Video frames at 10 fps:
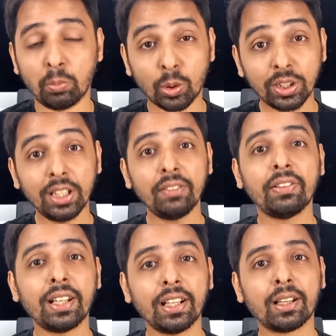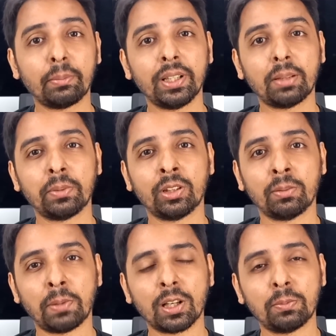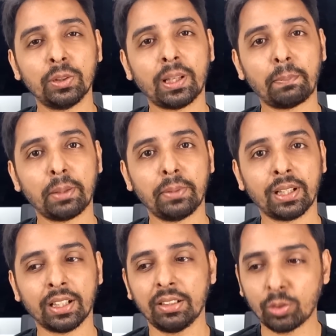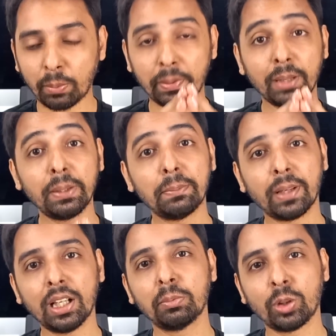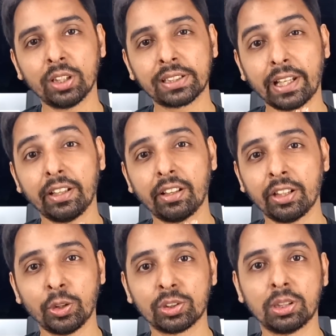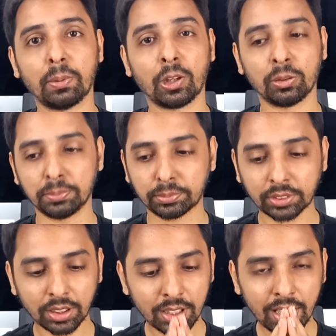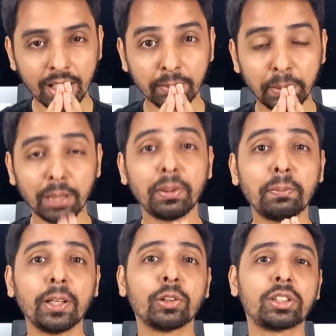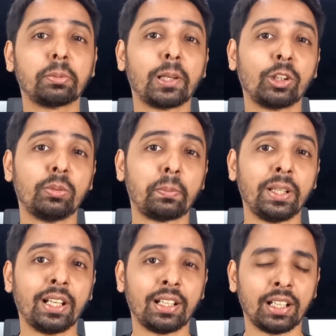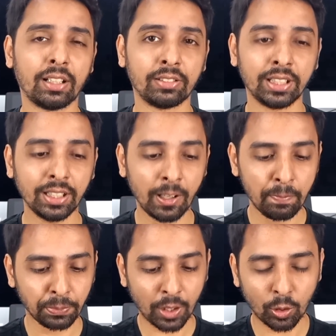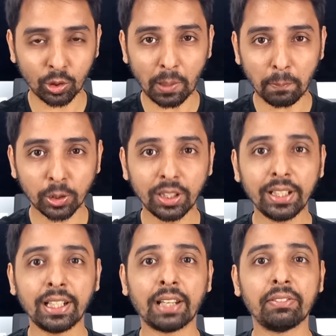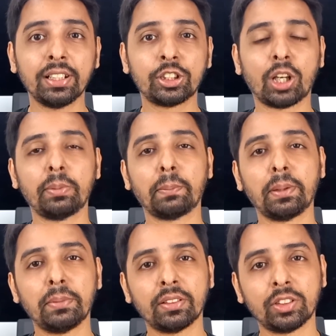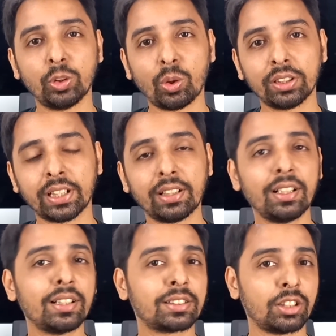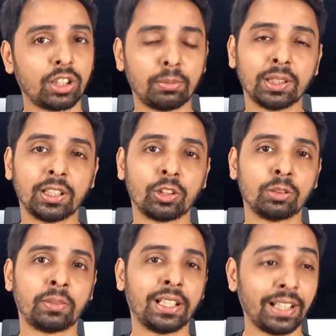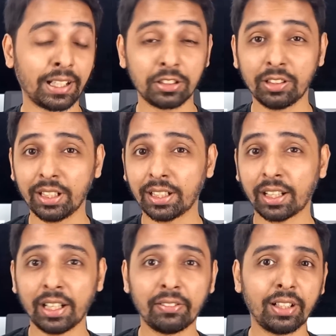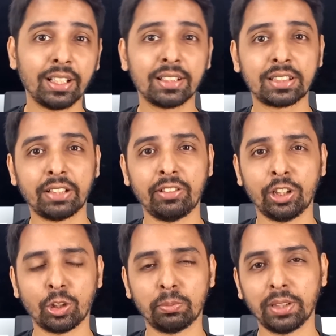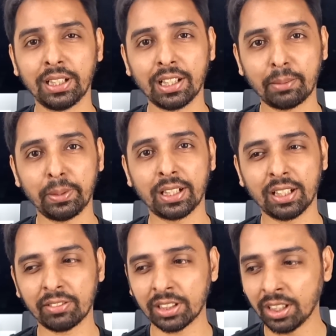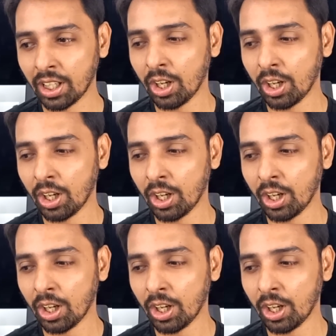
முதல் வேலை அப்படின்னு நம்ம பார்க்கும்போது எப்பயுமே இங்கே ஒரு பிரபின் மாதிரி நம்மளுடைய கெரியரை யோசித்து பார்க்கணும் பிரமிட் மாதிரி யோசித்து பார்க்கணும் அப்படின்னா என்னென்னா வந்து உங்களுடைய முதல் லெவல் ஜாப் எப்பயுமே வந்து ஒரு ஜென்ரலிஸ்ட் ஜாபாக தான் இருக்கும் அதில் ஆக்சுவலாக நீங்கள் நிறைய வேலைகளை செய்ய வேண்டியிருக்கும் இல்லை அப்படின்னா வந்து